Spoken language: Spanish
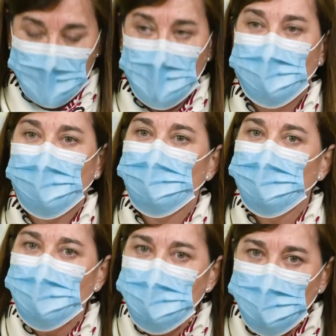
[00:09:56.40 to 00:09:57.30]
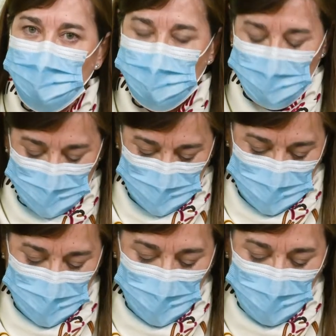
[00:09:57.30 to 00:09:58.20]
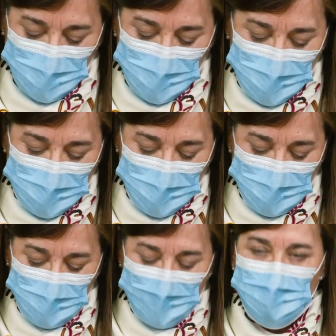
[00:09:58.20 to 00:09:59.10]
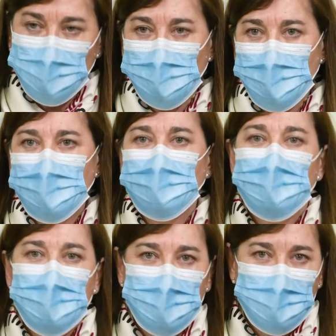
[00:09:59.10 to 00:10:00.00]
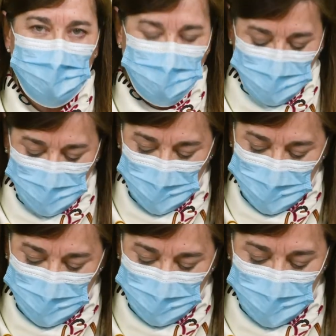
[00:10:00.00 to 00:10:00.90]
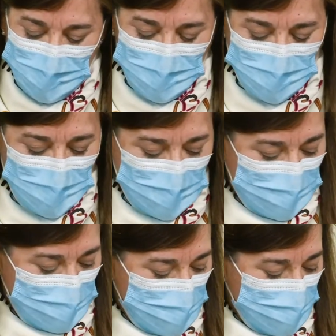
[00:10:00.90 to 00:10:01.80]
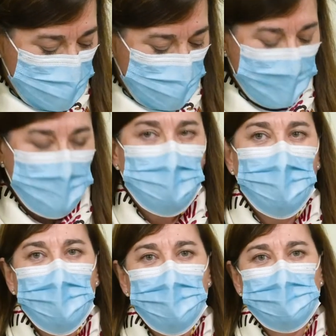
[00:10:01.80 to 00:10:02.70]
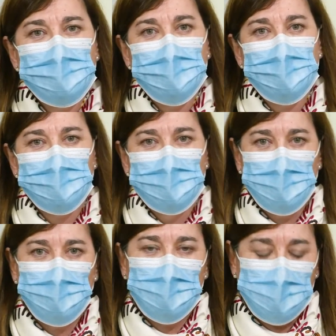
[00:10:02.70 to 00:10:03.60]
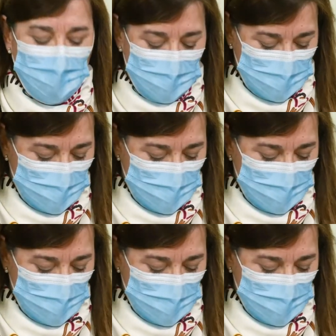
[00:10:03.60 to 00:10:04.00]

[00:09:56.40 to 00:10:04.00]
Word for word: Y, por supuesto, se recomienda organizar las compras navideñas con antelación para evitar cualquier